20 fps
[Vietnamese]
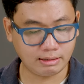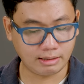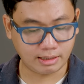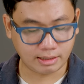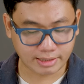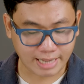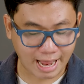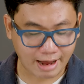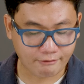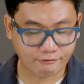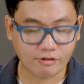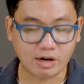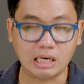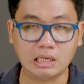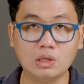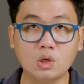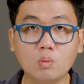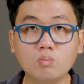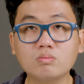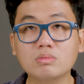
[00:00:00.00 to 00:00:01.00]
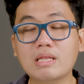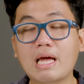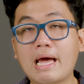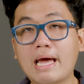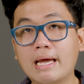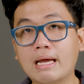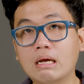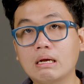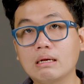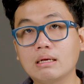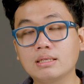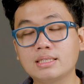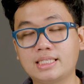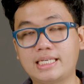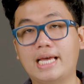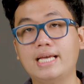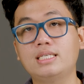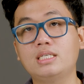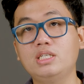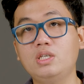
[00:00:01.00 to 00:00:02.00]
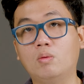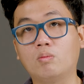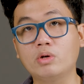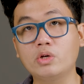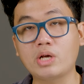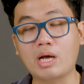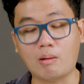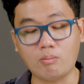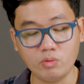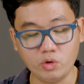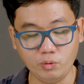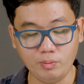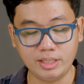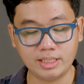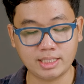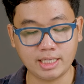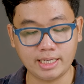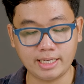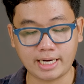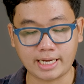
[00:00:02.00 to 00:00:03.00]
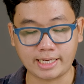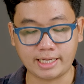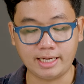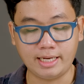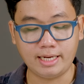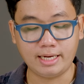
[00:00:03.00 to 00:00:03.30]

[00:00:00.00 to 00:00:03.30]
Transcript: thì đa phần chúng ta sẽ sử dụng cổng USB-C này